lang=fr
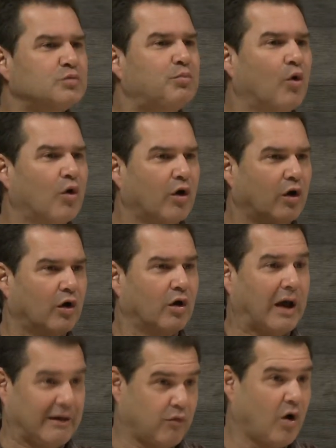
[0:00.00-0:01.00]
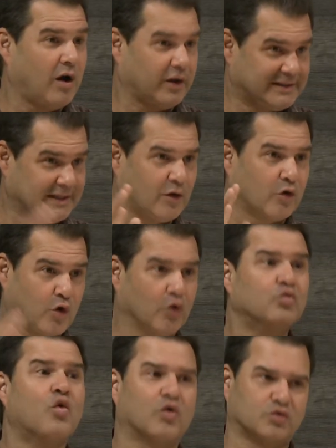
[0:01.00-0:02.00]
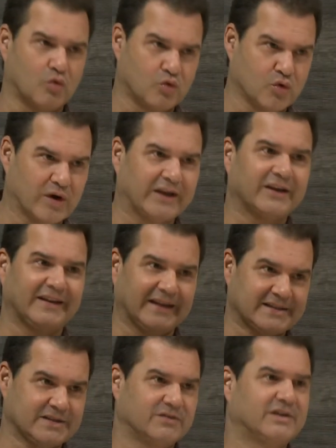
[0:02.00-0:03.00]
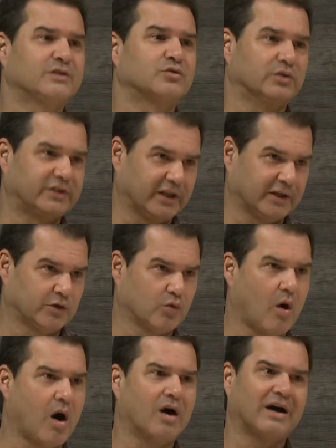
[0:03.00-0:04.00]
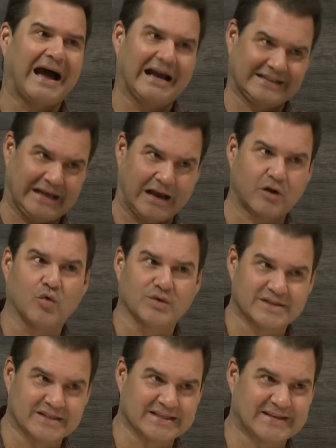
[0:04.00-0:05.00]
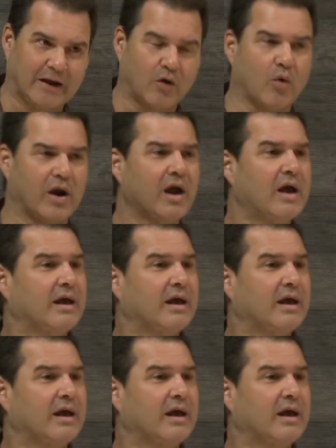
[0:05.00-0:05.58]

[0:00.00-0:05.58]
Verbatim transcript: pour euh, avoir, que nous, on soit au courant qu'il y a une activité sur le territoire, elle, consiste à quoi.